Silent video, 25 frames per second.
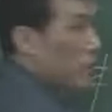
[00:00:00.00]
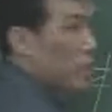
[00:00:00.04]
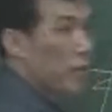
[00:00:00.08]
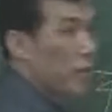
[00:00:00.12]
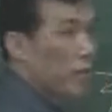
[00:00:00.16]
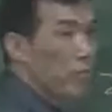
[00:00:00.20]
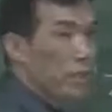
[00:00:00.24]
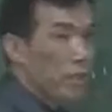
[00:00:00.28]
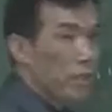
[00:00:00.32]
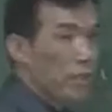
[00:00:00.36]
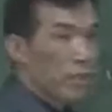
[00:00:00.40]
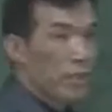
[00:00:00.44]
比较
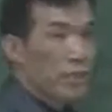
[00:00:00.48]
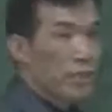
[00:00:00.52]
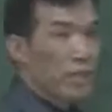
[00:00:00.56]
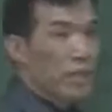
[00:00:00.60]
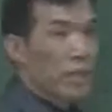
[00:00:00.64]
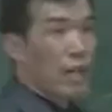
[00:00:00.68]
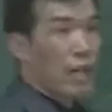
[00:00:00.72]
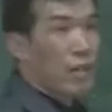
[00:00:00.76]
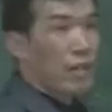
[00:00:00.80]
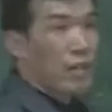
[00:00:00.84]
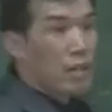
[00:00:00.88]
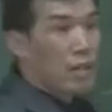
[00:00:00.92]
弥
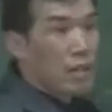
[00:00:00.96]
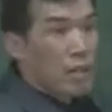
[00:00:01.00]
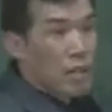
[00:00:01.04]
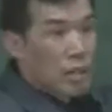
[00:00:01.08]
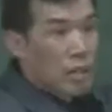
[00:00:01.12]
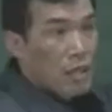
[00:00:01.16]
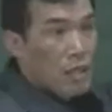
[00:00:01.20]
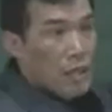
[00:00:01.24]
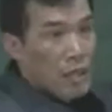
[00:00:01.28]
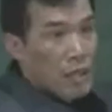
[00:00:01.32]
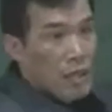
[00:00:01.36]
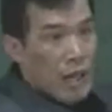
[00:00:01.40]
散，
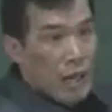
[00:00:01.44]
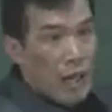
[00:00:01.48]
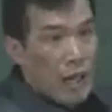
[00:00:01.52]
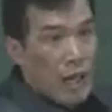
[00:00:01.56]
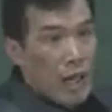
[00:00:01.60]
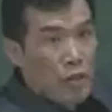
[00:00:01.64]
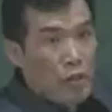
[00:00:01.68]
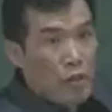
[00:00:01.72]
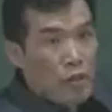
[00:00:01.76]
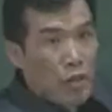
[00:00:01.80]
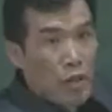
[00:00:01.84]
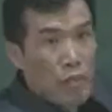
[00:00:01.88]

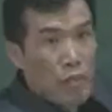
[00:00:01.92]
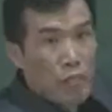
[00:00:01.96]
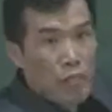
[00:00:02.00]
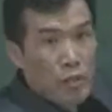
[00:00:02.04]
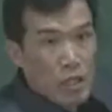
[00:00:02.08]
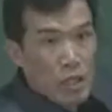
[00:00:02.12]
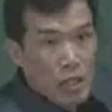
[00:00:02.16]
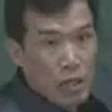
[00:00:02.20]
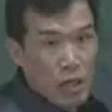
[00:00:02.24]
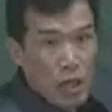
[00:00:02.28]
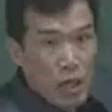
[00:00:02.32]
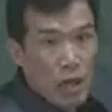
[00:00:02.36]
感觉
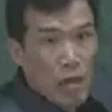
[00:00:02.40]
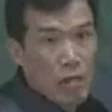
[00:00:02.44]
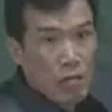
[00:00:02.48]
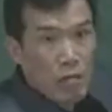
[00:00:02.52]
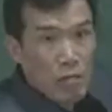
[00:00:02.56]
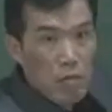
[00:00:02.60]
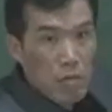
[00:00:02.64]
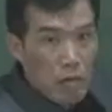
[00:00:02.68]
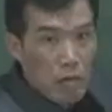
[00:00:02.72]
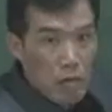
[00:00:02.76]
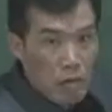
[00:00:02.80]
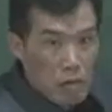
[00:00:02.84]
比较
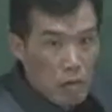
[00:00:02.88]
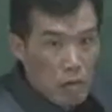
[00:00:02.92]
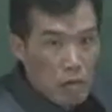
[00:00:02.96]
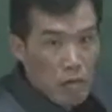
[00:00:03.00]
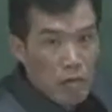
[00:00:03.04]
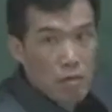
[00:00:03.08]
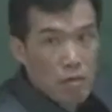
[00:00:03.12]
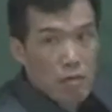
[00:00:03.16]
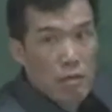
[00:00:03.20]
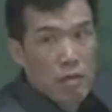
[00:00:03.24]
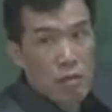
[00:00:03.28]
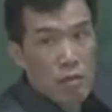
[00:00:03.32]

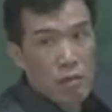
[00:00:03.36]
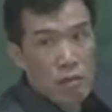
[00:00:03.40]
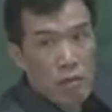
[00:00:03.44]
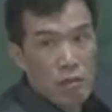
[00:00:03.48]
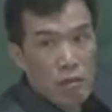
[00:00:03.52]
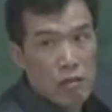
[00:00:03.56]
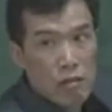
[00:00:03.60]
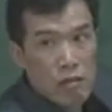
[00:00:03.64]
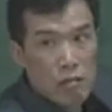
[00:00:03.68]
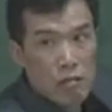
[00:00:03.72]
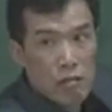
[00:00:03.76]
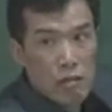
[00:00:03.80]
柔和。
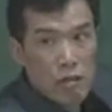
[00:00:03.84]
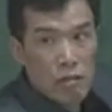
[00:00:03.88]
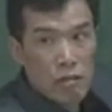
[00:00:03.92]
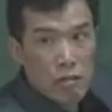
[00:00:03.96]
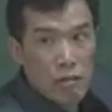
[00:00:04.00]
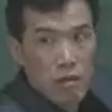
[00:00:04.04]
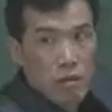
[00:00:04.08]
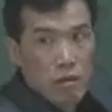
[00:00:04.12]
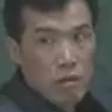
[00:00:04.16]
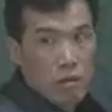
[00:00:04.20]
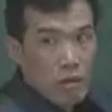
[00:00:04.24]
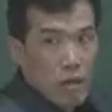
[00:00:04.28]
我
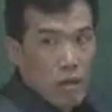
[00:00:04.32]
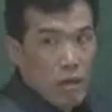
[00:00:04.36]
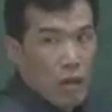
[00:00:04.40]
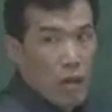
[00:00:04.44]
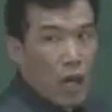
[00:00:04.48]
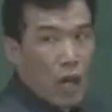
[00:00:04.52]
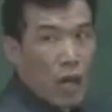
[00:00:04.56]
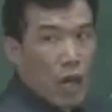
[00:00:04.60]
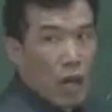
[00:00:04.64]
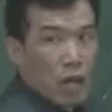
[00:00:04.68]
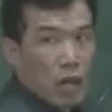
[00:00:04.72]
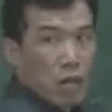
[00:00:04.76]
觉得这
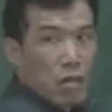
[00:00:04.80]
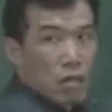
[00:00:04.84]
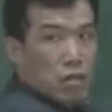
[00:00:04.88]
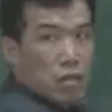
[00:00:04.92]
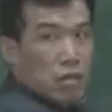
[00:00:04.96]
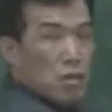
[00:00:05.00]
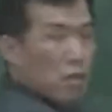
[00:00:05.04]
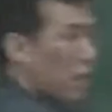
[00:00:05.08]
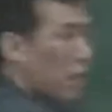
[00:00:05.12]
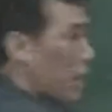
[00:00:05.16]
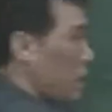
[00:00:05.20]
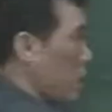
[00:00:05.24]
两个
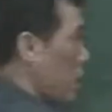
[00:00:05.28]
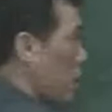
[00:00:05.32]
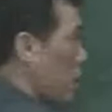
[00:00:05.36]
字来